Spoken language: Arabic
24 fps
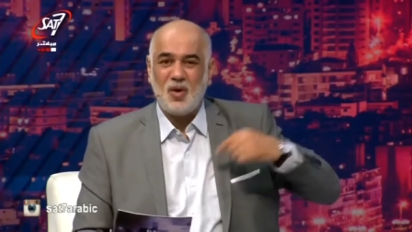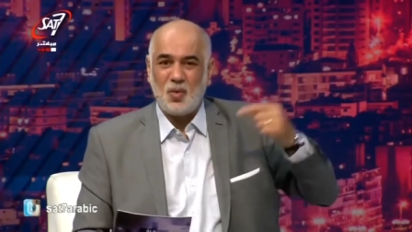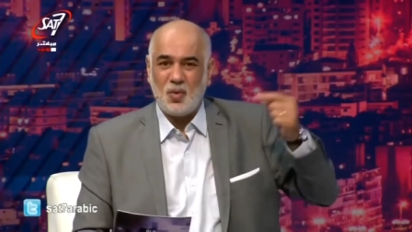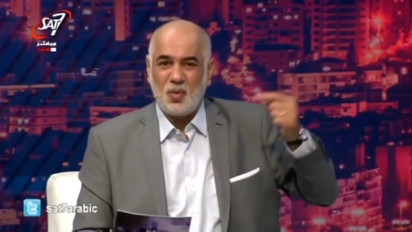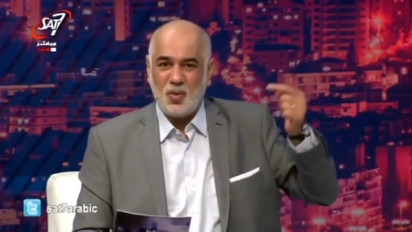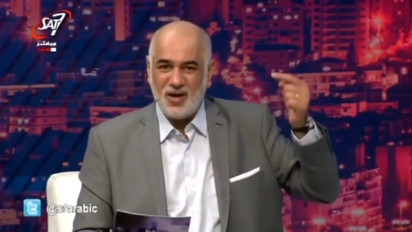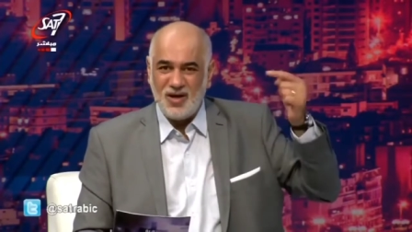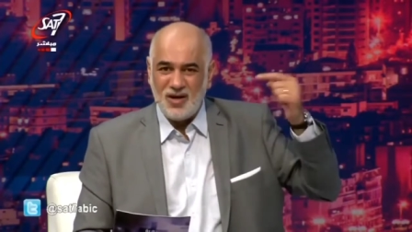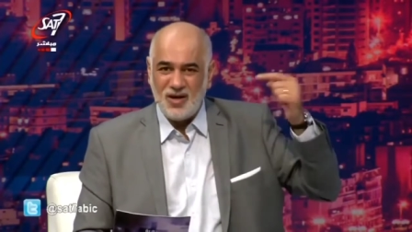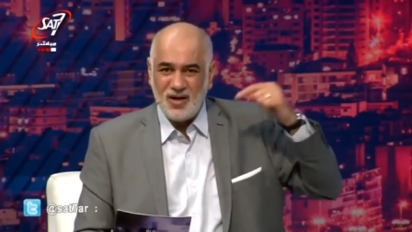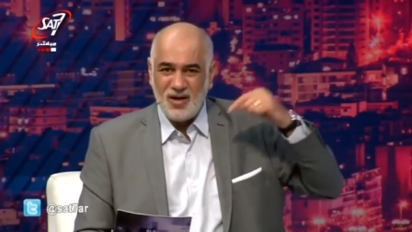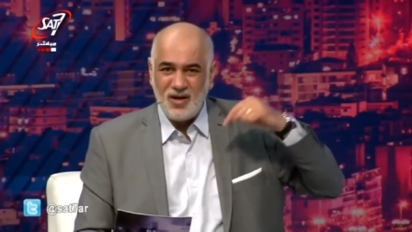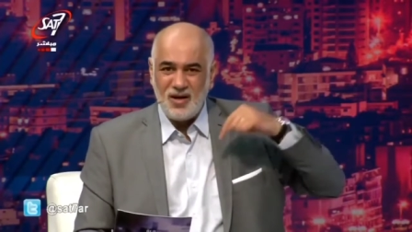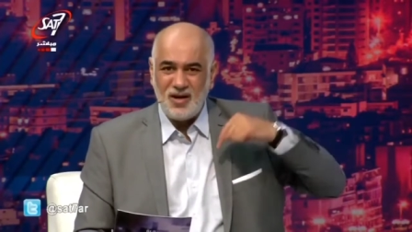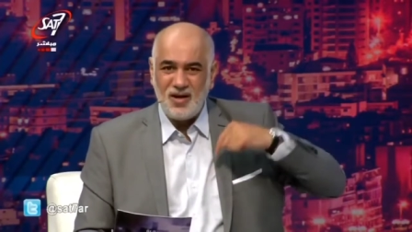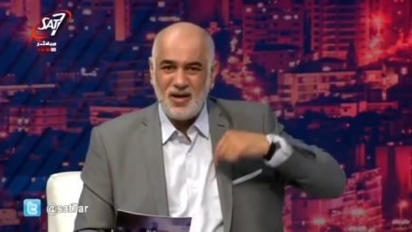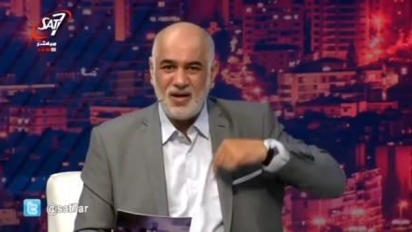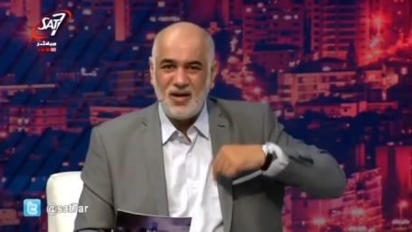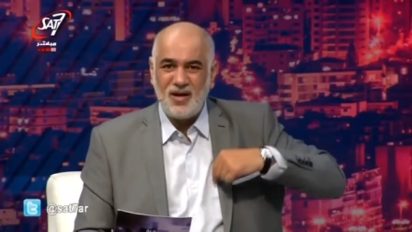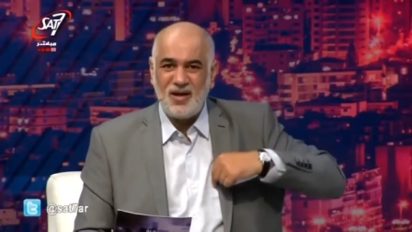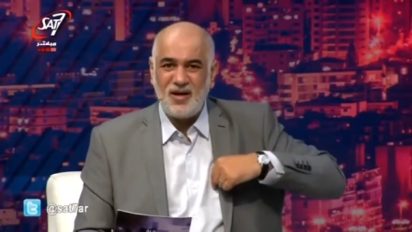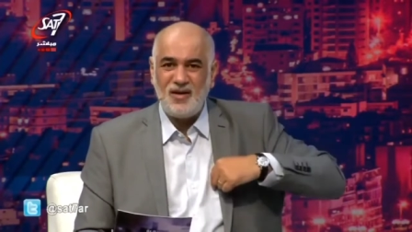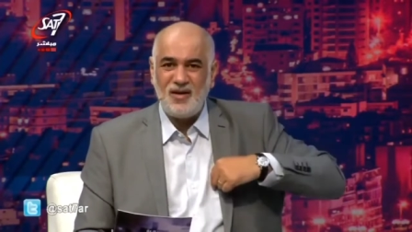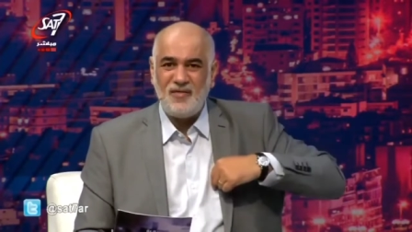
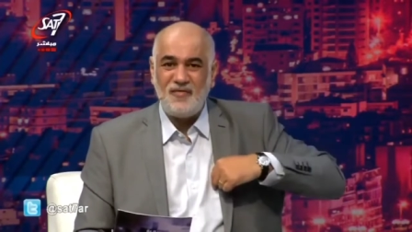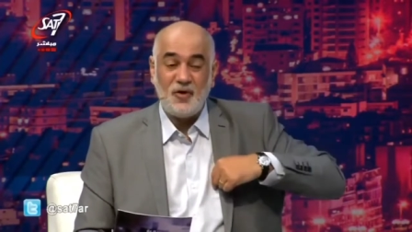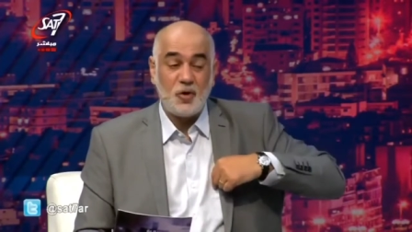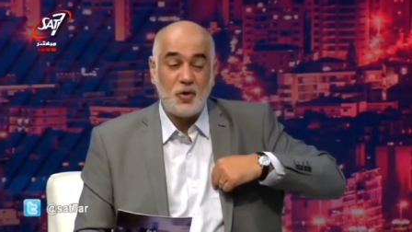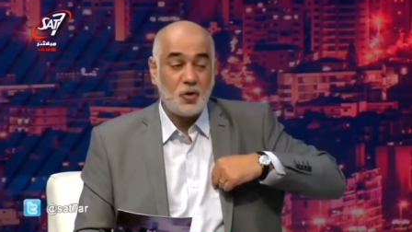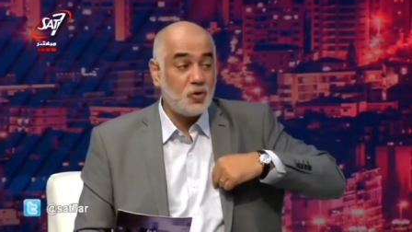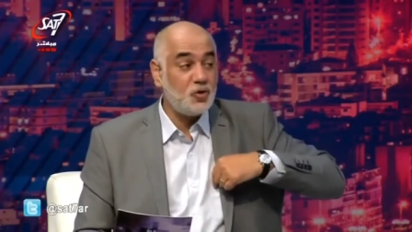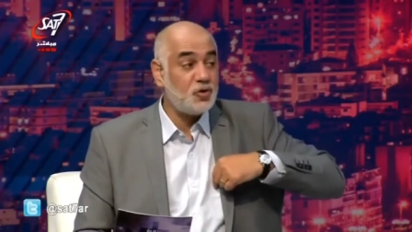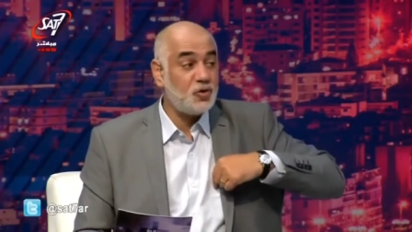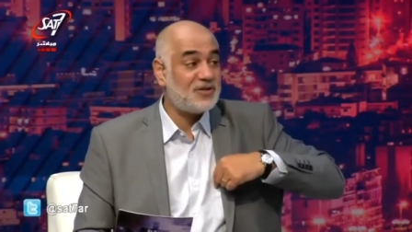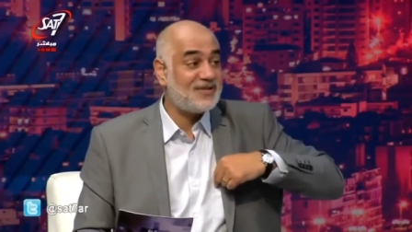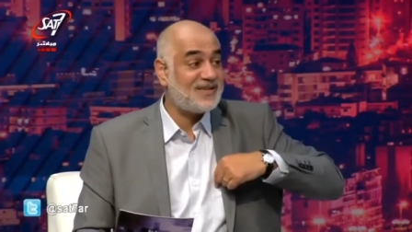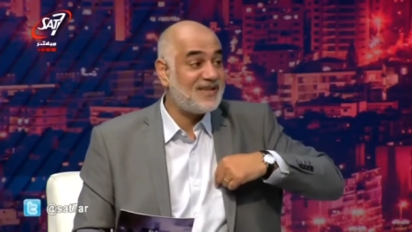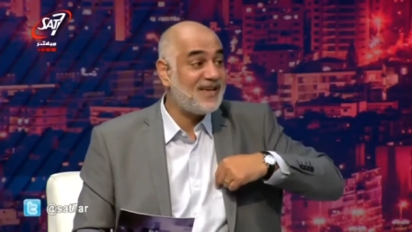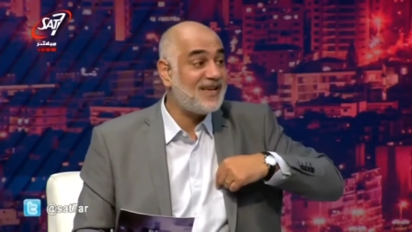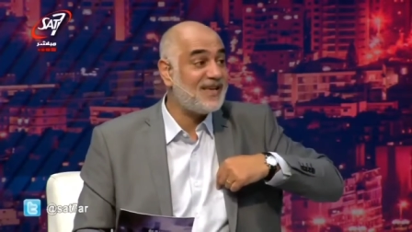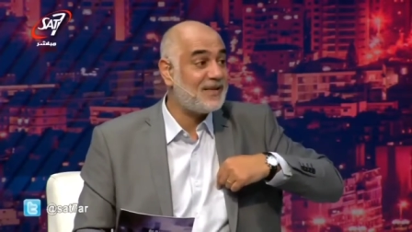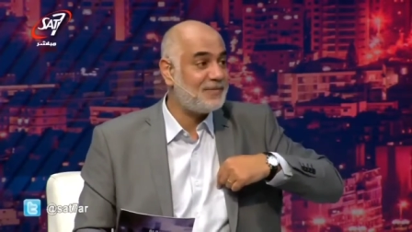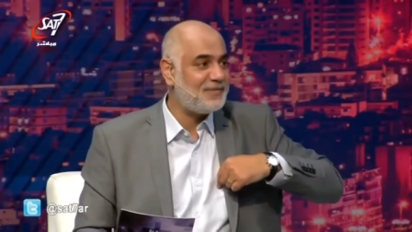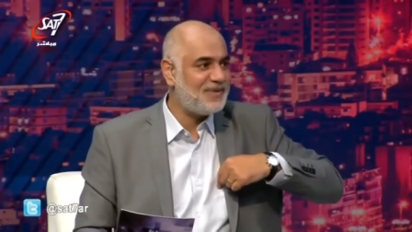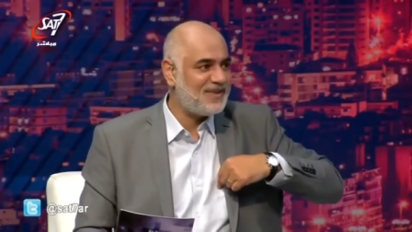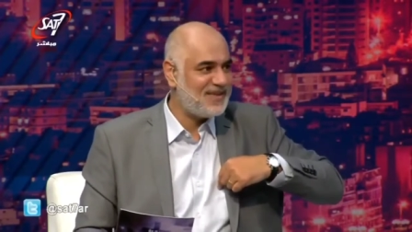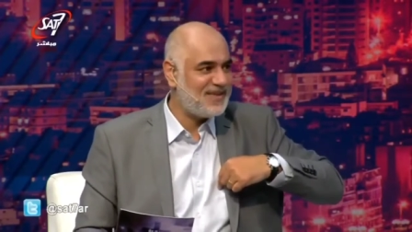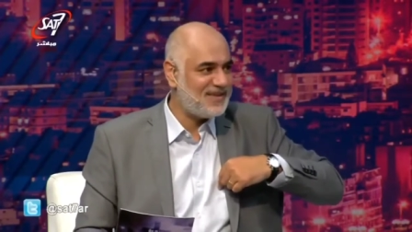
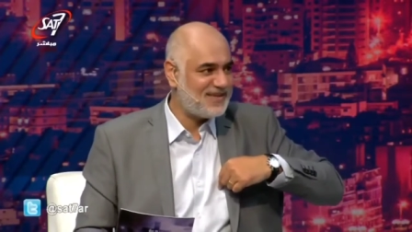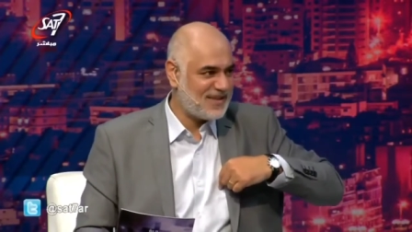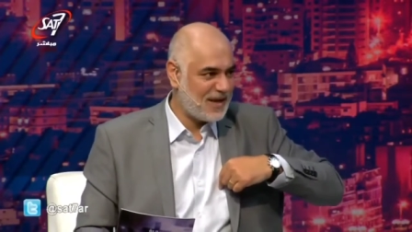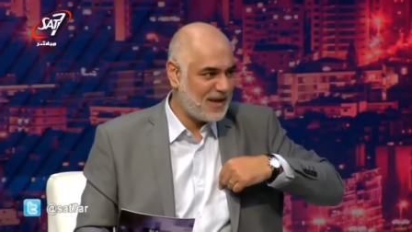والفيروسات بدي